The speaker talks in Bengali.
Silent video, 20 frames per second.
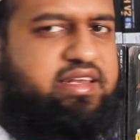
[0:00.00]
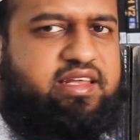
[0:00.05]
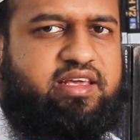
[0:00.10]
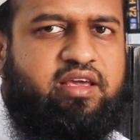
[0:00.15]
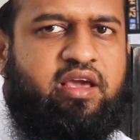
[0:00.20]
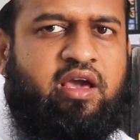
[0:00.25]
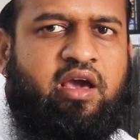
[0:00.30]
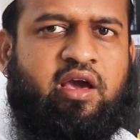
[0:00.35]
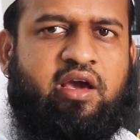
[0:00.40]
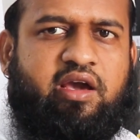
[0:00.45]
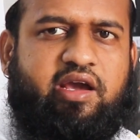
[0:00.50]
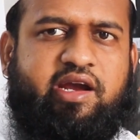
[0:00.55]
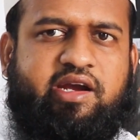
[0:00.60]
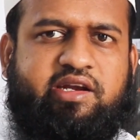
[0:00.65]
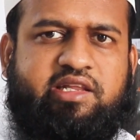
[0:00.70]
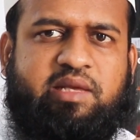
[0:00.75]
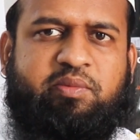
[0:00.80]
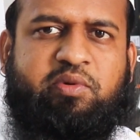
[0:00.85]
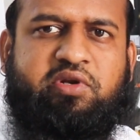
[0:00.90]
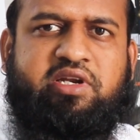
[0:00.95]
থ্রি
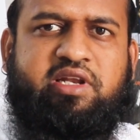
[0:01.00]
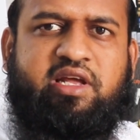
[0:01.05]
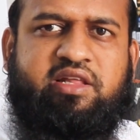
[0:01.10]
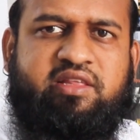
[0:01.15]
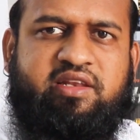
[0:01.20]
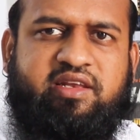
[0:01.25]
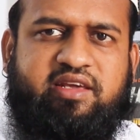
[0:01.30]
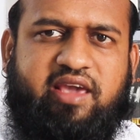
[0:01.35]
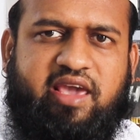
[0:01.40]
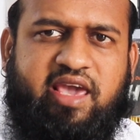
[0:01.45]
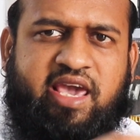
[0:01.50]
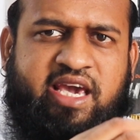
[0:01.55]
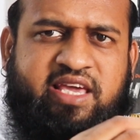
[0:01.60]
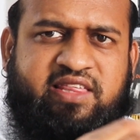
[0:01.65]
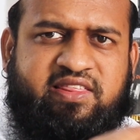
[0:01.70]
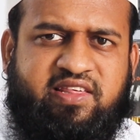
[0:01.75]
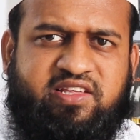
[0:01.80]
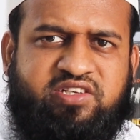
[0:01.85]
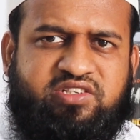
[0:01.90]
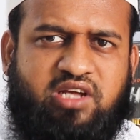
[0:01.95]
এইট জিবি ডিডিআর থ্রি
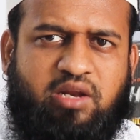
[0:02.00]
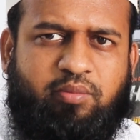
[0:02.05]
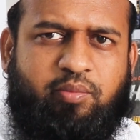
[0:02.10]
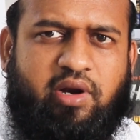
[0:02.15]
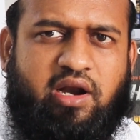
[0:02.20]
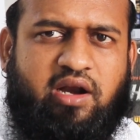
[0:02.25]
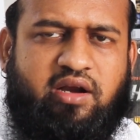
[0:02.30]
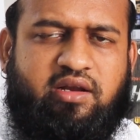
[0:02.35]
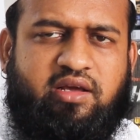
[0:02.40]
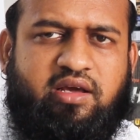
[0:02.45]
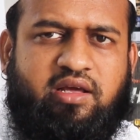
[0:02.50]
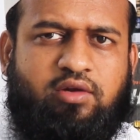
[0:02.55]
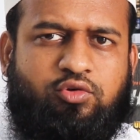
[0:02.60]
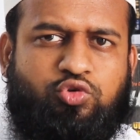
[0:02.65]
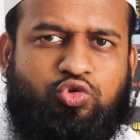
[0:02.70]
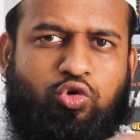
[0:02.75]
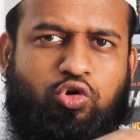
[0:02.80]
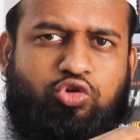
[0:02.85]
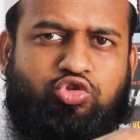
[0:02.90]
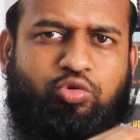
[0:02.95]
এক্সেস্টার ব্র্যান্ডের
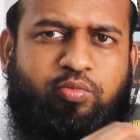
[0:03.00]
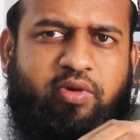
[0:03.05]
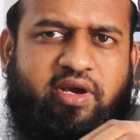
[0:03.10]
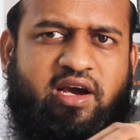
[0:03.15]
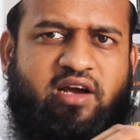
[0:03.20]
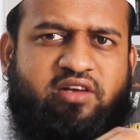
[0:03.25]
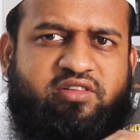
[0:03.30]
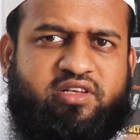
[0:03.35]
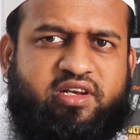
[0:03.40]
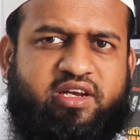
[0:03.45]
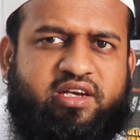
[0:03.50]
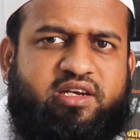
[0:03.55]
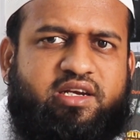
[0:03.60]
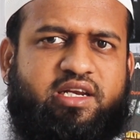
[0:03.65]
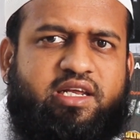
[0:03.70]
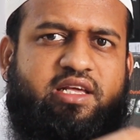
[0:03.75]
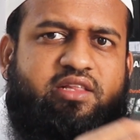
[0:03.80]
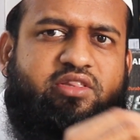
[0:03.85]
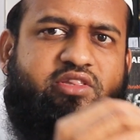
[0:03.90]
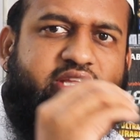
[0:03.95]
ষোলোশো মেগাহার্সের
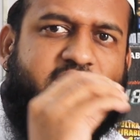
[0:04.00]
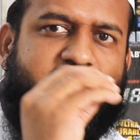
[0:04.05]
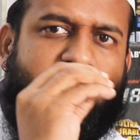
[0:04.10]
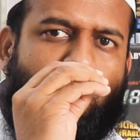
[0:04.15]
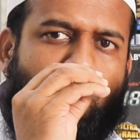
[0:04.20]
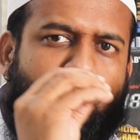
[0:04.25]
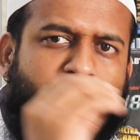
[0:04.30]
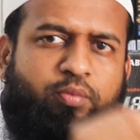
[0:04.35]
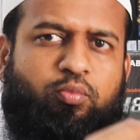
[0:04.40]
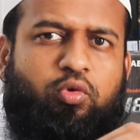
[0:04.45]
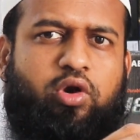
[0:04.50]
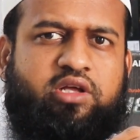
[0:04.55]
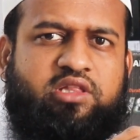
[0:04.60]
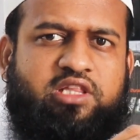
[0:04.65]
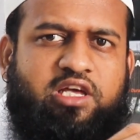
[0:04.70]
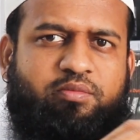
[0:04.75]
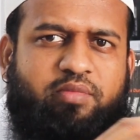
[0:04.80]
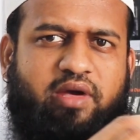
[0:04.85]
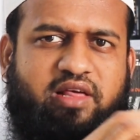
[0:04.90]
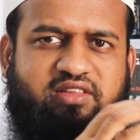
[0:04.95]
একটি জেনুইন
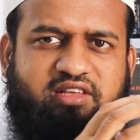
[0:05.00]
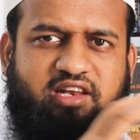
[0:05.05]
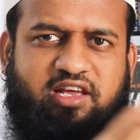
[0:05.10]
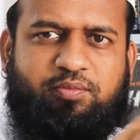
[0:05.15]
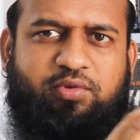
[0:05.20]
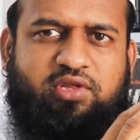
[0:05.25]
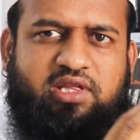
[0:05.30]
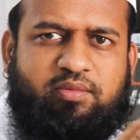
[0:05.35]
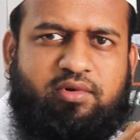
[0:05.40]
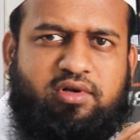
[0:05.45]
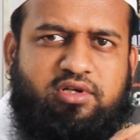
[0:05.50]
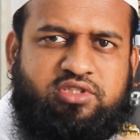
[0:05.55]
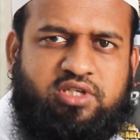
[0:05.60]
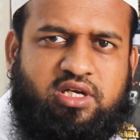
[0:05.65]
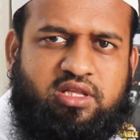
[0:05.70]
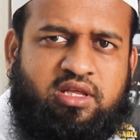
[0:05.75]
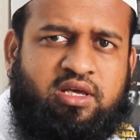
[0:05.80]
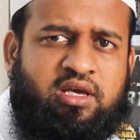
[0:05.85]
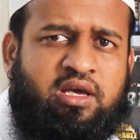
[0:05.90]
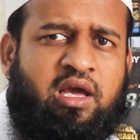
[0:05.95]
প্রোডাক্ট থাকবে আজকের এই পিসিবিলের
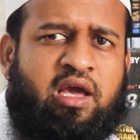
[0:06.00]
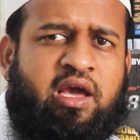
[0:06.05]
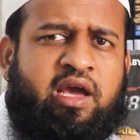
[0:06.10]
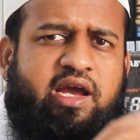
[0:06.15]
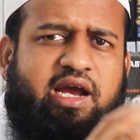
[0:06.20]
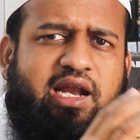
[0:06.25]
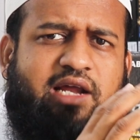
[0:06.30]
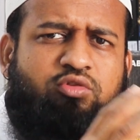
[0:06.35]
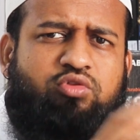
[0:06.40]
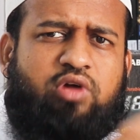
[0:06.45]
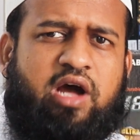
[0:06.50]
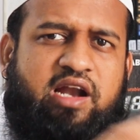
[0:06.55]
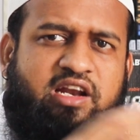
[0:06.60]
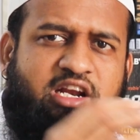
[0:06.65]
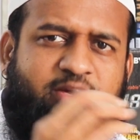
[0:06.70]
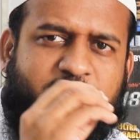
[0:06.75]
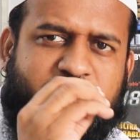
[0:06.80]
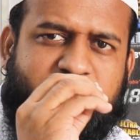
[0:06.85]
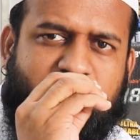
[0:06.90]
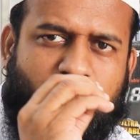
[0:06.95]
সাথে এটা কিন্তু
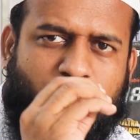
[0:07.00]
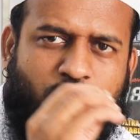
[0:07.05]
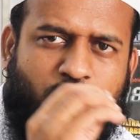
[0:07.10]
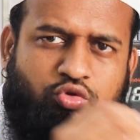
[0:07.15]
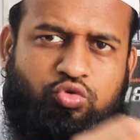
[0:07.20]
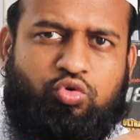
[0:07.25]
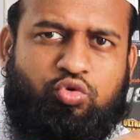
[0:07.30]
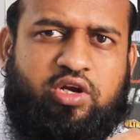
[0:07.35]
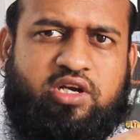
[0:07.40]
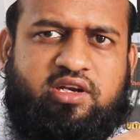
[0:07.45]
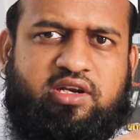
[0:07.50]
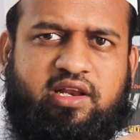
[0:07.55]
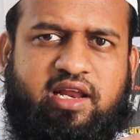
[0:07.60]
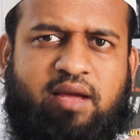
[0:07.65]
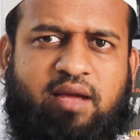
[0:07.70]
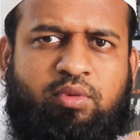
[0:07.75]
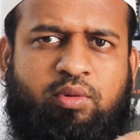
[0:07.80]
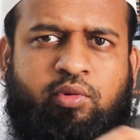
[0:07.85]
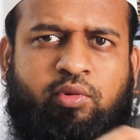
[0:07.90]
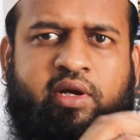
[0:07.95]
হান্ড্রেড পার্সেন্ট নতুন একটি
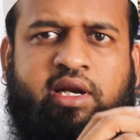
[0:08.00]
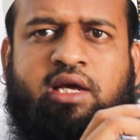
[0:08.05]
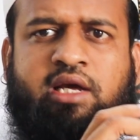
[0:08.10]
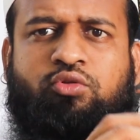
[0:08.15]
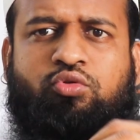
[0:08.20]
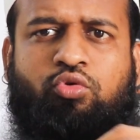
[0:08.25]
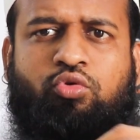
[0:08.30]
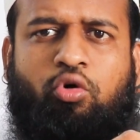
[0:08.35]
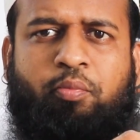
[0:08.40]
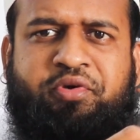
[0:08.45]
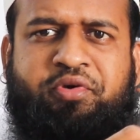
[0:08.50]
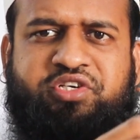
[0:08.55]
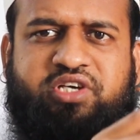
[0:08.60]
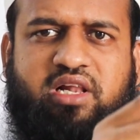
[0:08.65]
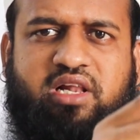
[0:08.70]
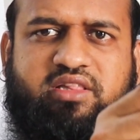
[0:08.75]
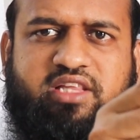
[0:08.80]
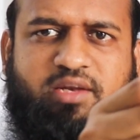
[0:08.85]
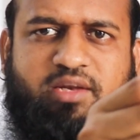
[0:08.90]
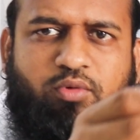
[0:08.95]
র্যাম এবং এটা কিন্তু
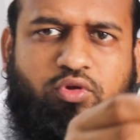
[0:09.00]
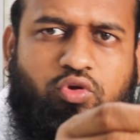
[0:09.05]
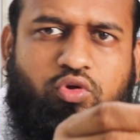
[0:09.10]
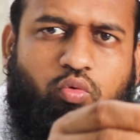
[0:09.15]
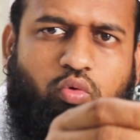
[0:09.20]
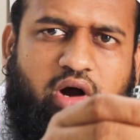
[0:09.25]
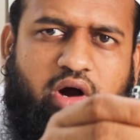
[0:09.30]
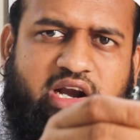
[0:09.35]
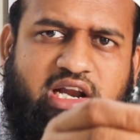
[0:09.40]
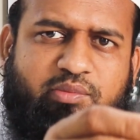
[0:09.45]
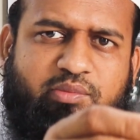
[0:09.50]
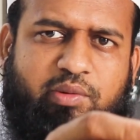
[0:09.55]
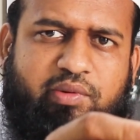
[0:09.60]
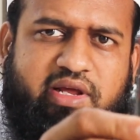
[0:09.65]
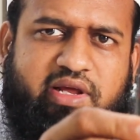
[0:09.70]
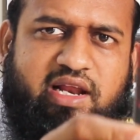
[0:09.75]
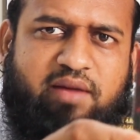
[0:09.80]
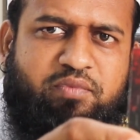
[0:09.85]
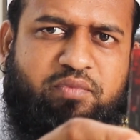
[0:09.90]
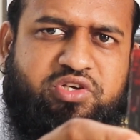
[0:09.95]
অফিসিয়াল তিন বছর ওয়ারেন্টি
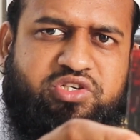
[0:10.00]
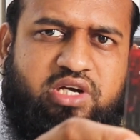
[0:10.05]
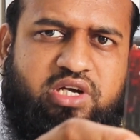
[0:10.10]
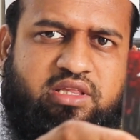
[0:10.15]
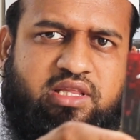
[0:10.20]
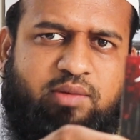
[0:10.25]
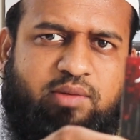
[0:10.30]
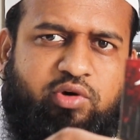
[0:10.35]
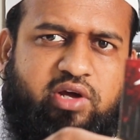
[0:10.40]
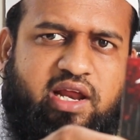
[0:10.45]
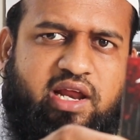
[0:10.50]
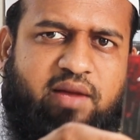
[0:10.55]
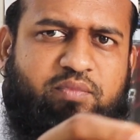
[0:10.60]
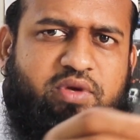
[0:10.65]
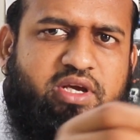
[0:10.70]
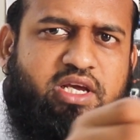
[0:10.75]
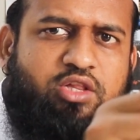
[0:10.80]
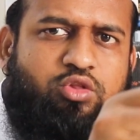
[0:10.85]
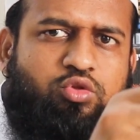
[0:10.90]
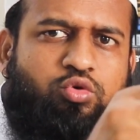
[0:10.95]
পাবেন এই র্যামটির সাথে এবং
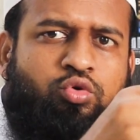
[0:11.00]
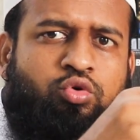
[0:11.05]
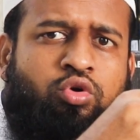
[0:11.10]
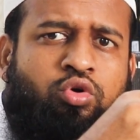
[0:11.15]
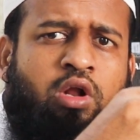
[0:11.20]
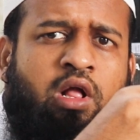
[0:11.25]
র্যামটি কিন্তু